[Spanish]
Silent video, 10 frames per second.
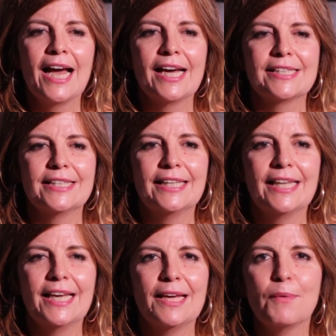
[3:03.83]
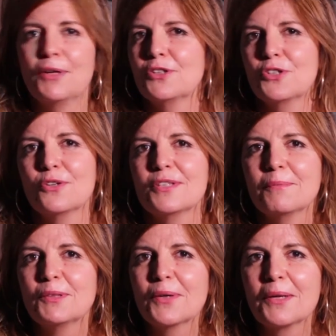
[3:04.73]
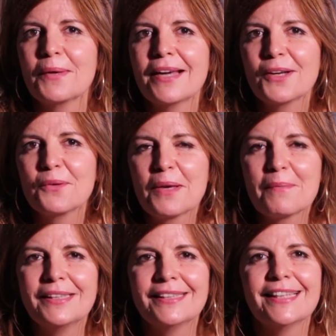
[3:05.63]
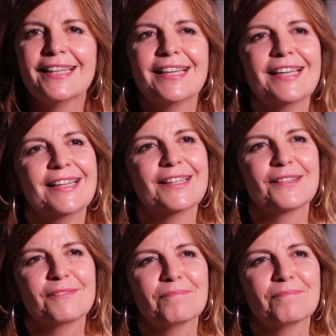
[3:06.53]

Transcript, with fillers: Así que bueno, yo los invito a que vengan, obviamente.